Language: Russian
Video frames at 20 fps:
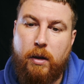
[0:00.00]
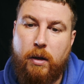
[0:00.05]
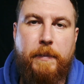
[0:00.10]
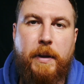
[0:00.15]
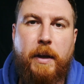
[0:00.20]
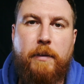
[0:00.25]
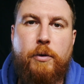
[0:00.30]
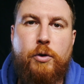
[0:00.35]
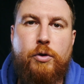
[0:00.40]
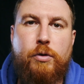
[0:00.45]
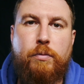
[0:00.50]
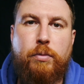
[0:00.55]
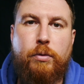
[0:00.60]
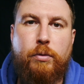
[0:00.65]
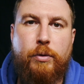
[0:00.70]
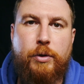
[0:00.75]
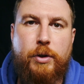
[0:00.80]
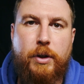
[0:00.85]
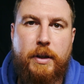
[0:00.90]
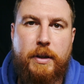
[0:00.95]
Я вижу
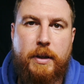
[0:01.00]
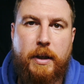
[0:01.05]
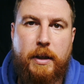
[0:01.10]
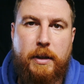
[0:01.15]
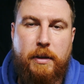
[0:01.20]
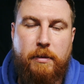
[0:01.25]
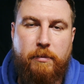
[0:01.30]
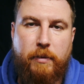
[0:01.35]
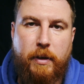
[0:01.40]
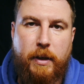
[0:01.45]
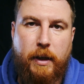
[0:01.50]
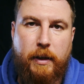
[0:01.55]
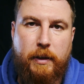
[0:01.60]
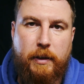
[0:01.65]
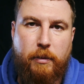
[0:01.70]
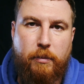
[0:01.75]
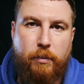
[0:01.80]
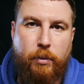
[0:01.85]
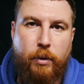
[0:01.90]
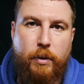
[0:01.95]
будущее за этим
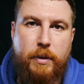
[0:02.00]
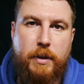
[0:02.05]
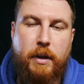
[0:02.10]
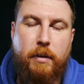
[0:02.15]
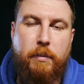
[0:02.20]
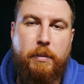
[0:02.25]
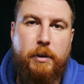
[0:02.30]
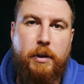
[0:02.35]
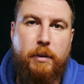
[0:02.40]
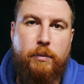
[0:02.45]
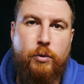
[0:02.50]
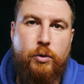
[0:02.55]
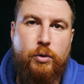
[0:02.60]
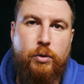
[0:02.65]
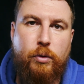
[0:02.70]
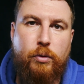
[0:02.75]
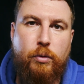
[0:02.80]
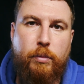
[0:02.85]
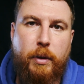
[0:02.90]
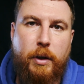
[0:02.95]
вариантом поиска, потому
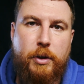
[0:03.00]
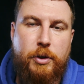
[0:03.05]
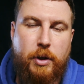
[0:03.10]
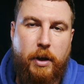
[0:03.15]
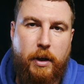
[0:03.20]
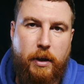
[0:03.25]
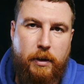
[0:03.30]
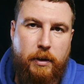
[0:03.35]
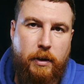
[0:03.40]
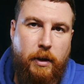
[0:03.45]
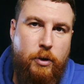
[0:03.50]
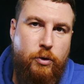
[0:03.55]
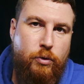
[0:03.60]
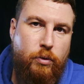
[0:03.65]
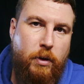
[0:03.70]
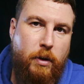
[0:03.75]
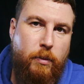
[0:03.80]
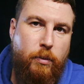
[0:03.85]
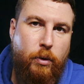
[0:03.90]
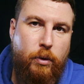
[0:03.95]
что он упрощает
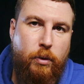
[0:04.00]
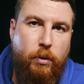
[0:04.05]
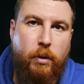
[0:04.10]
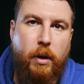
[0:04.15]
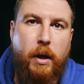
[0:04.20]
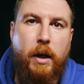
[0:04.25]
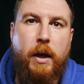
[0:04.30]
нашу работу.